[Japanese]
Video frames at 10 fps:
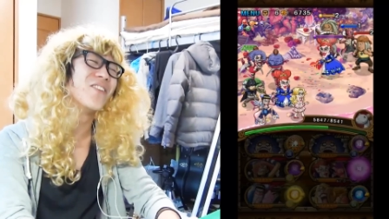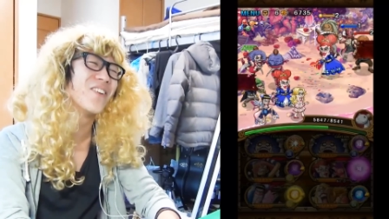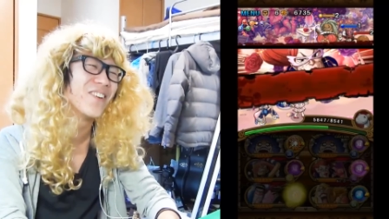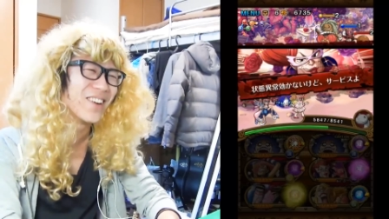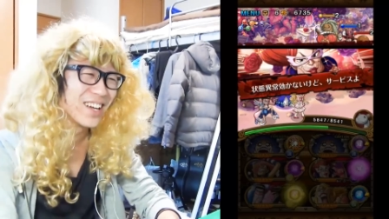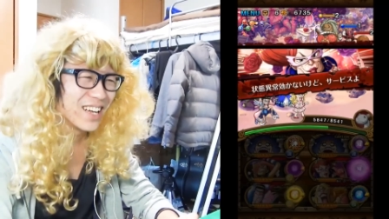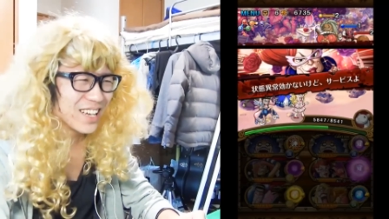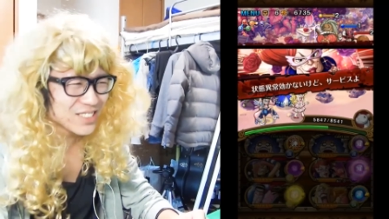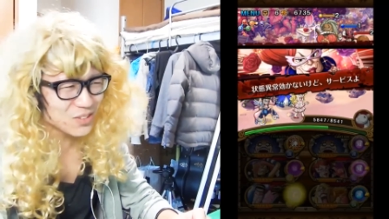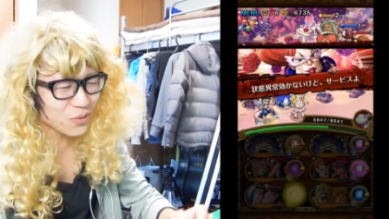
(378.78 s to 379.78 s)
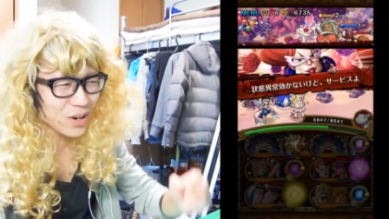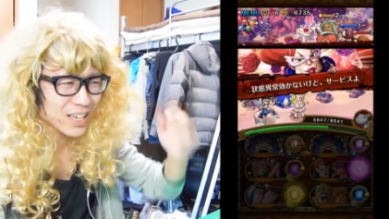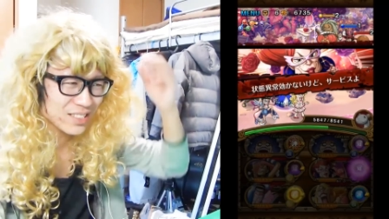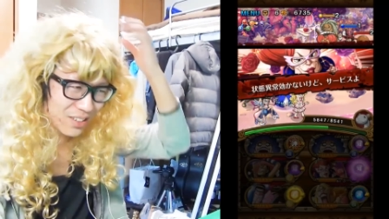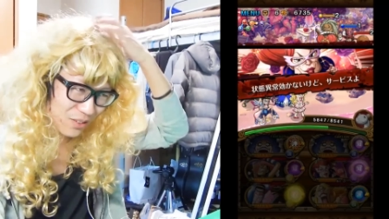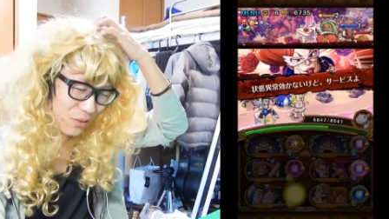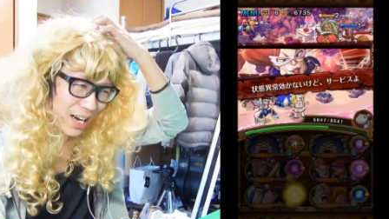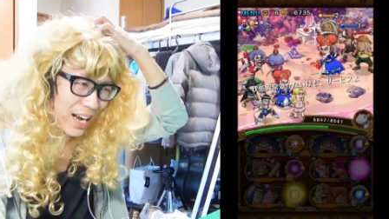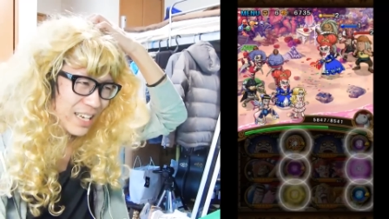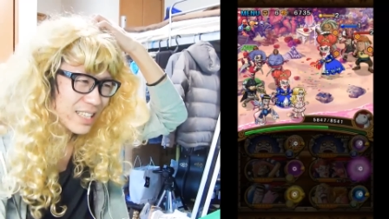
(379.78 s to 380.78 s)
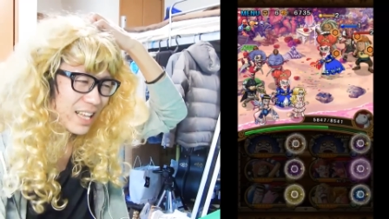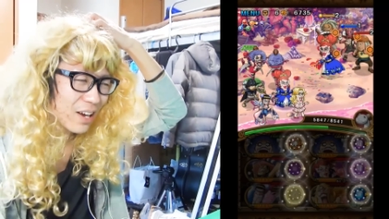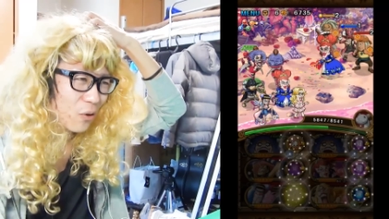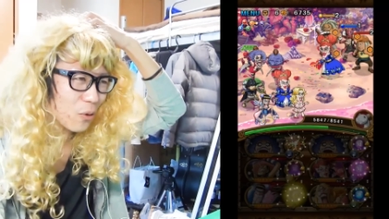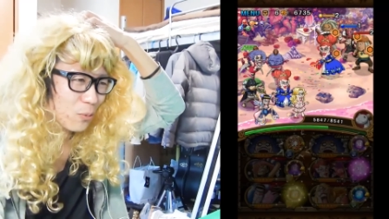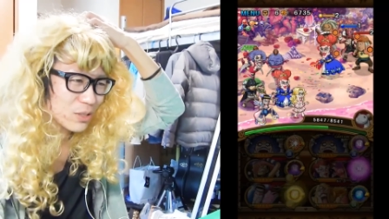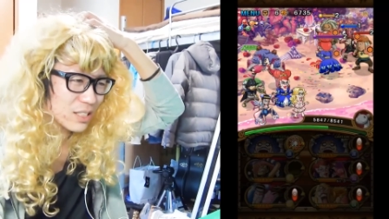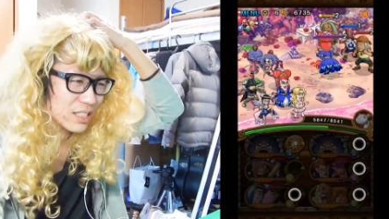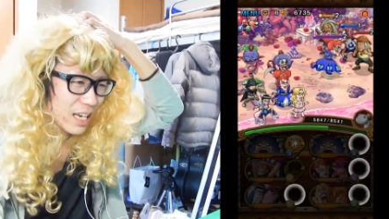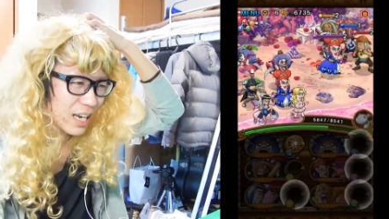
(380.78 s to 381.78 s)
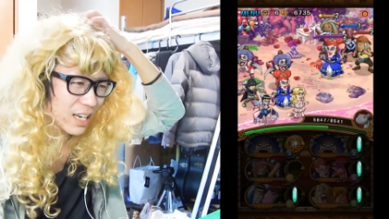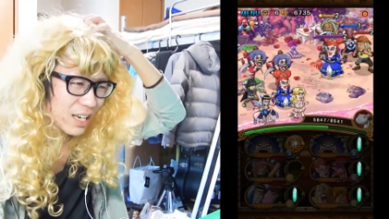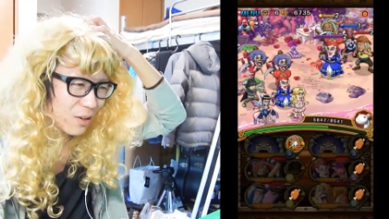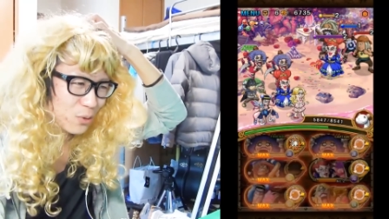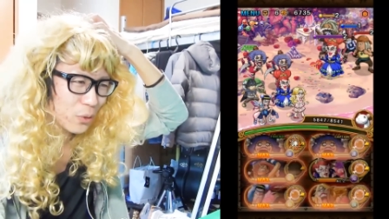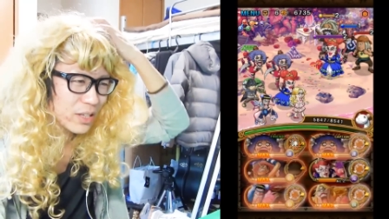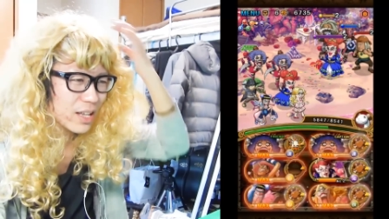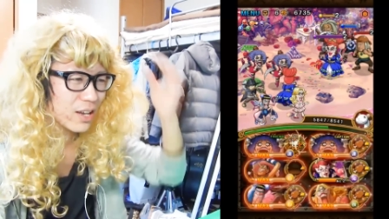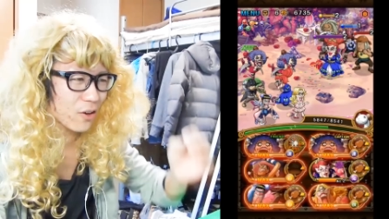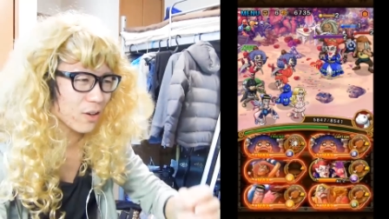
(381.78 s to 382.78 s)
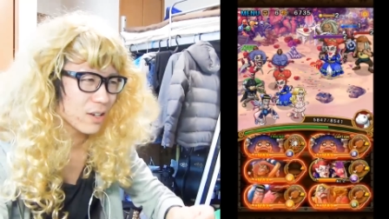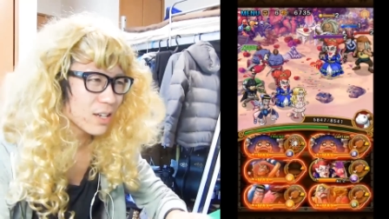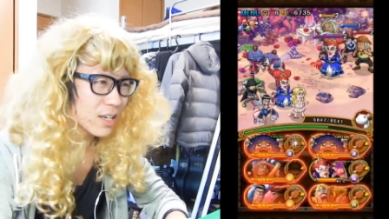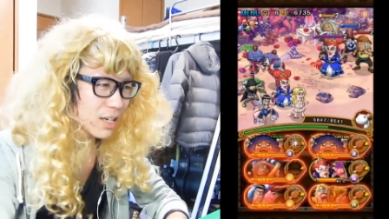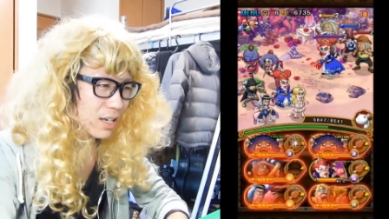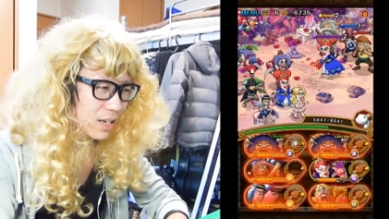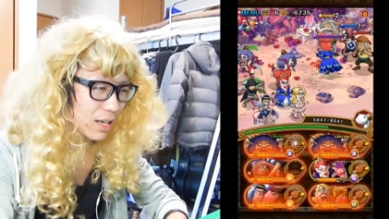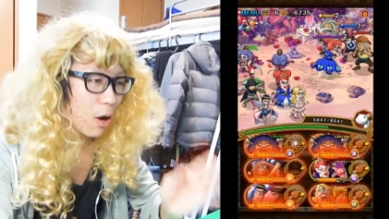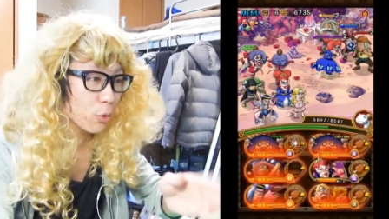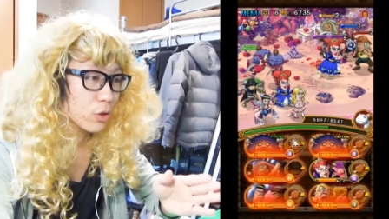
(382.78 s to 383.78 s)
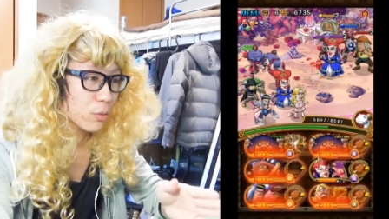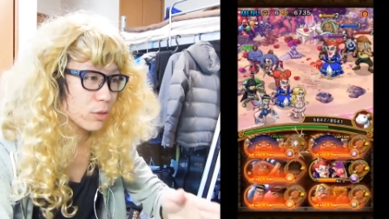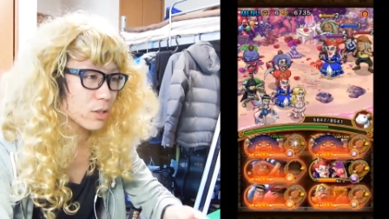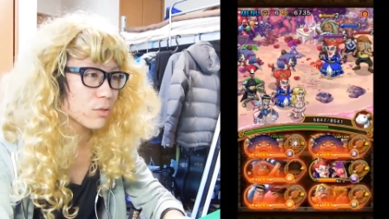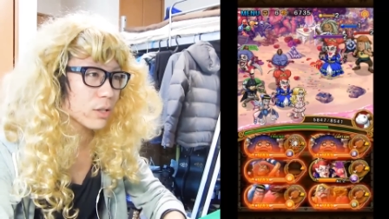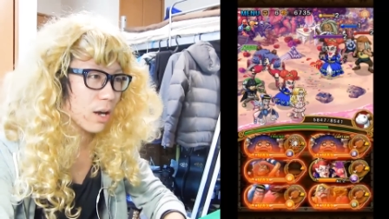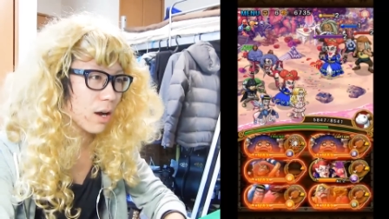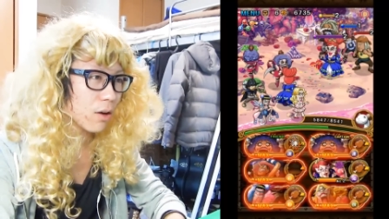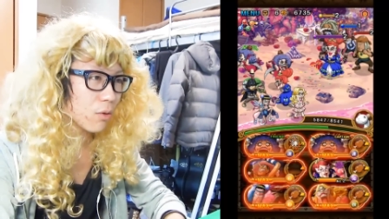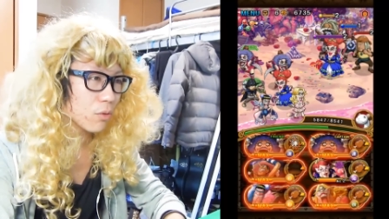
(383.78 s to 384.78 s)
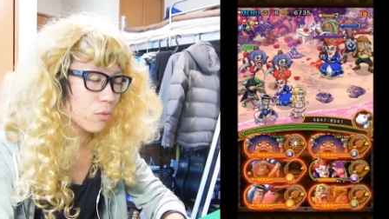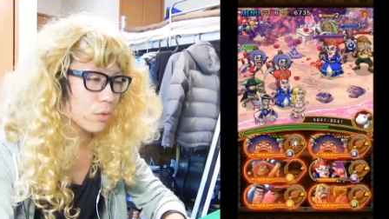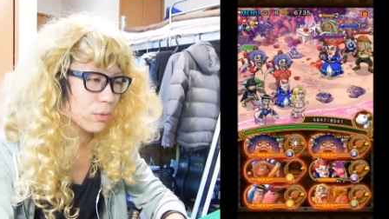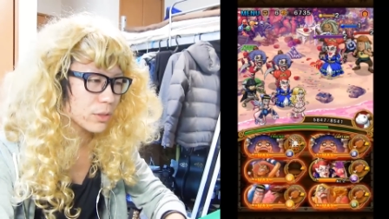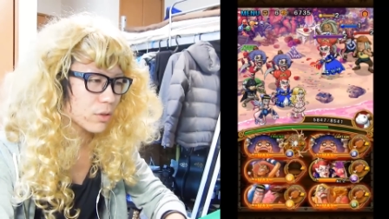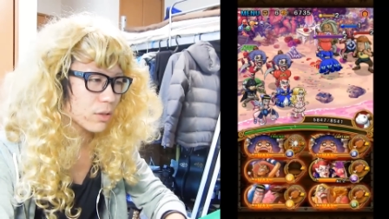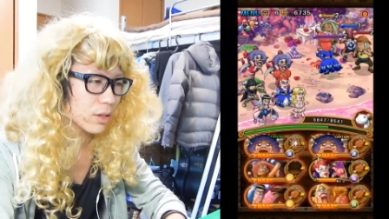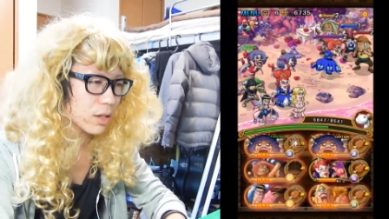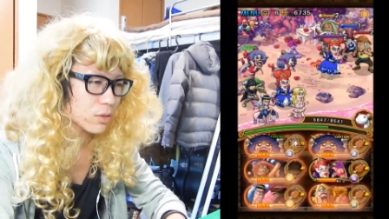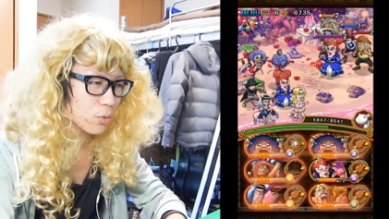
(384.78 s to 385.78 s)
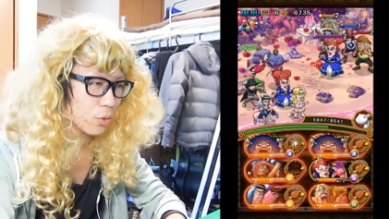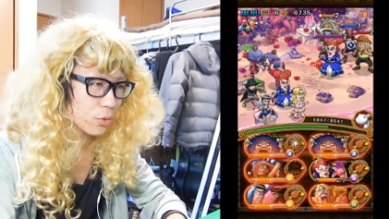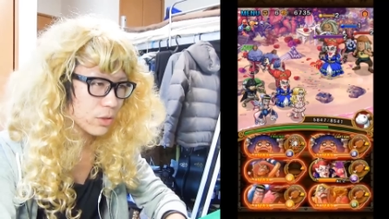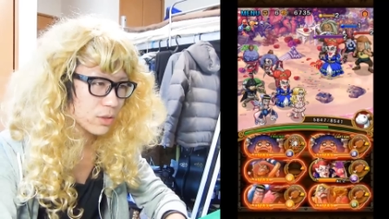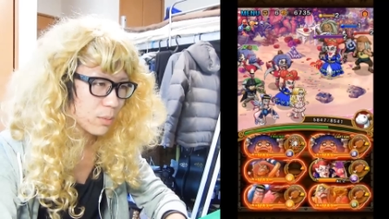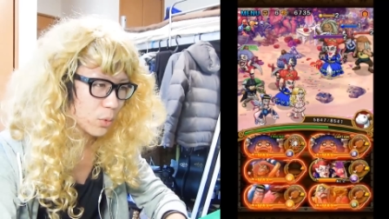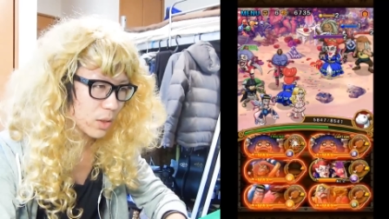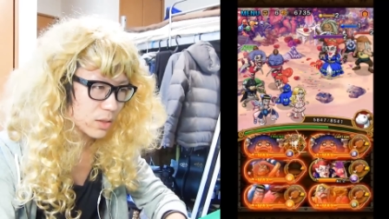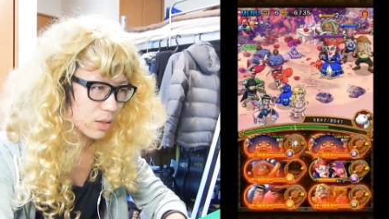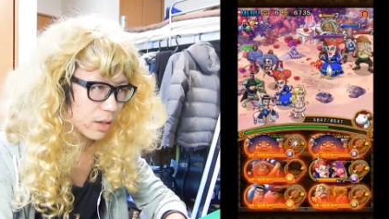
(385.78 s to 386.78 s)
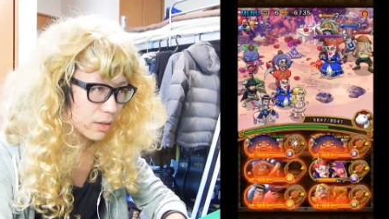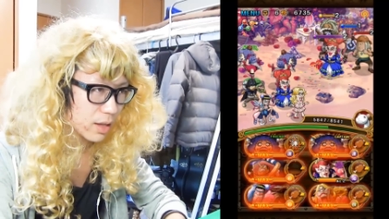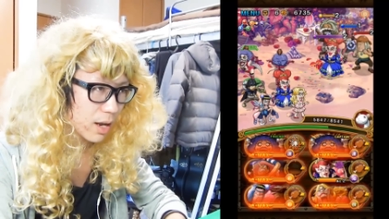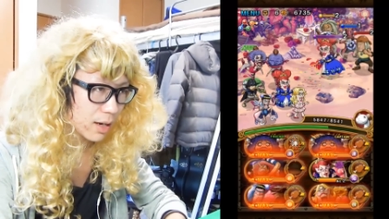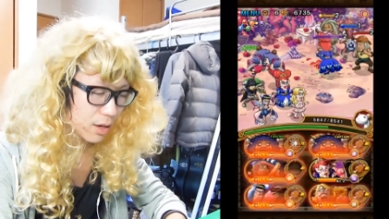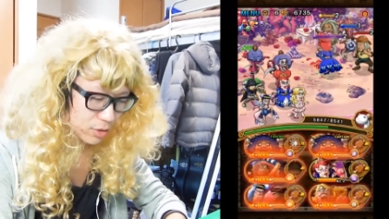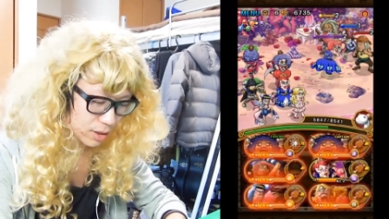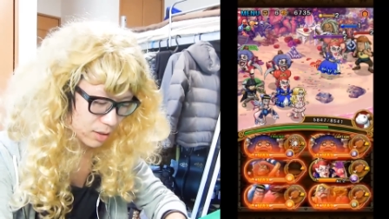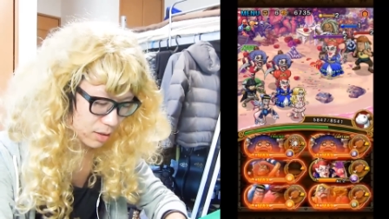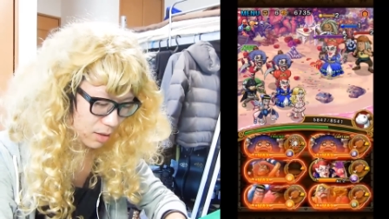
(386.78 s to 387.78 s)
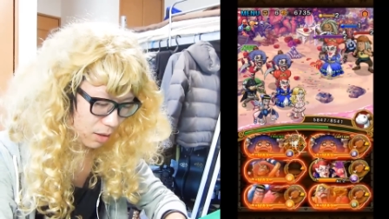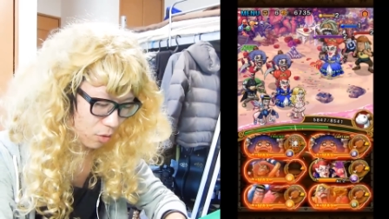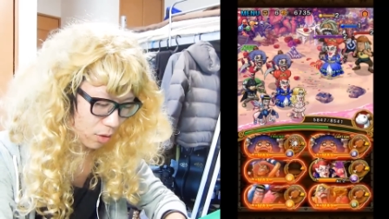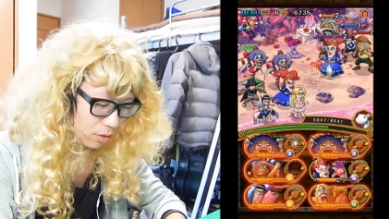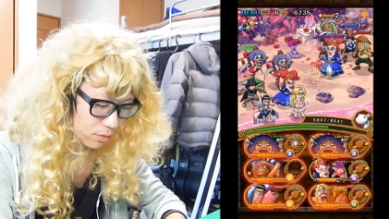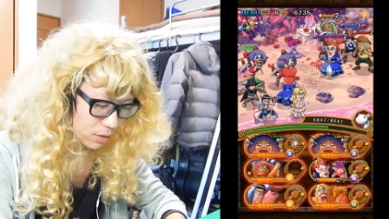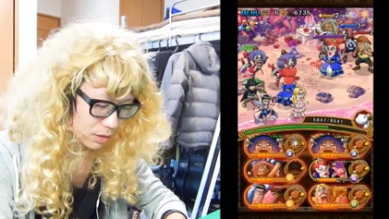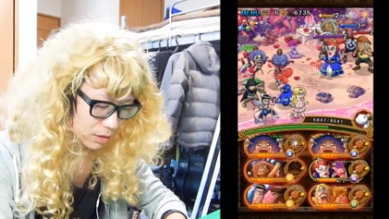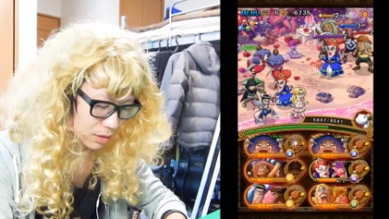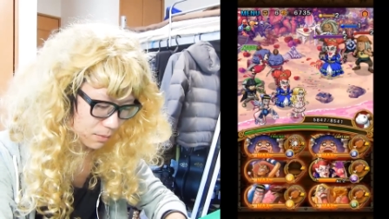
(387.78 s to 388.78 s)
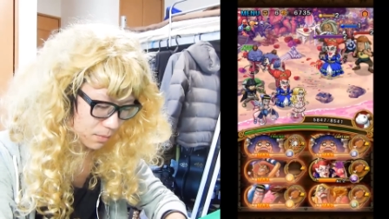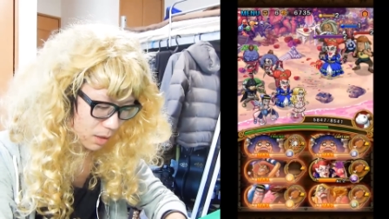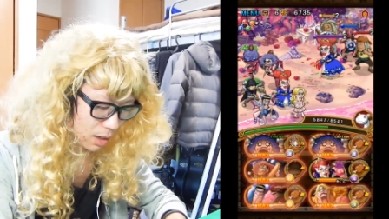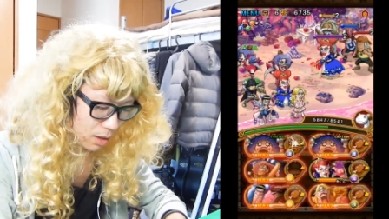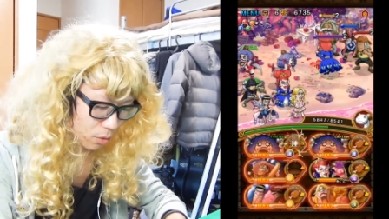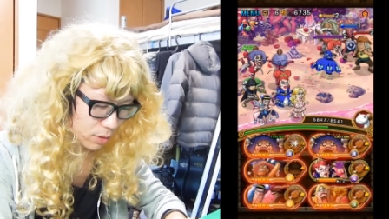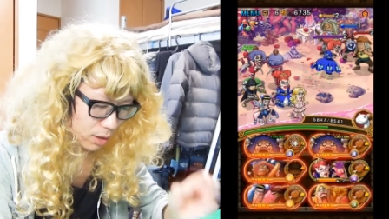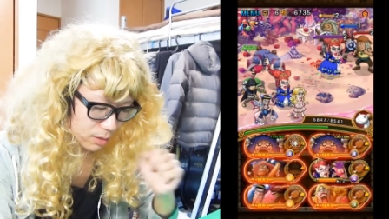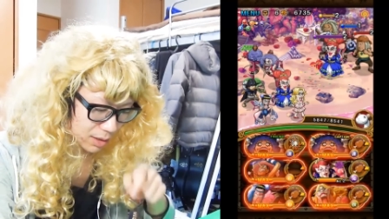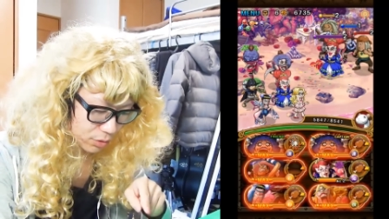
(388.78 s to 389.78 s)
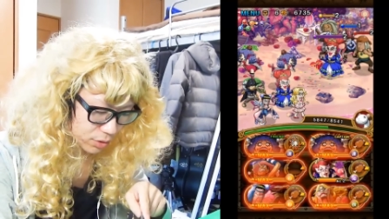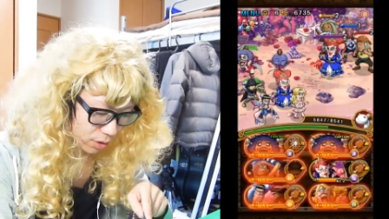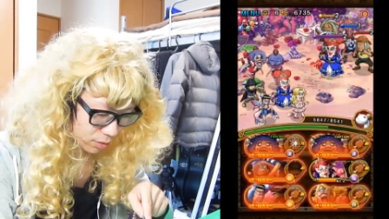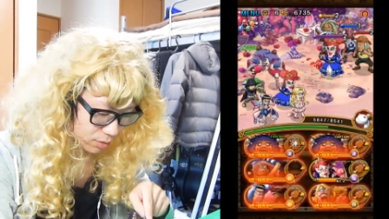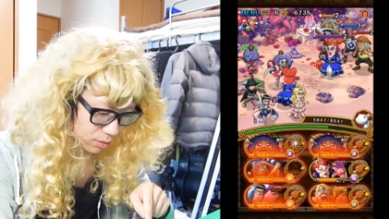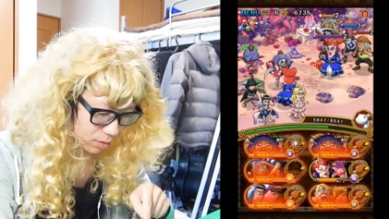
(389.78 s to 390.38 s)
ちょっとおかしくなる。かいんだよ、これもうすげえ。これ取りてえよ。あ、お肉めっちゃくれた。お肉めっちゃくれたね。ちょっとこれお肉全部取らせていただいて、回復させていただこう。お願いします。これ誰か使う必要ある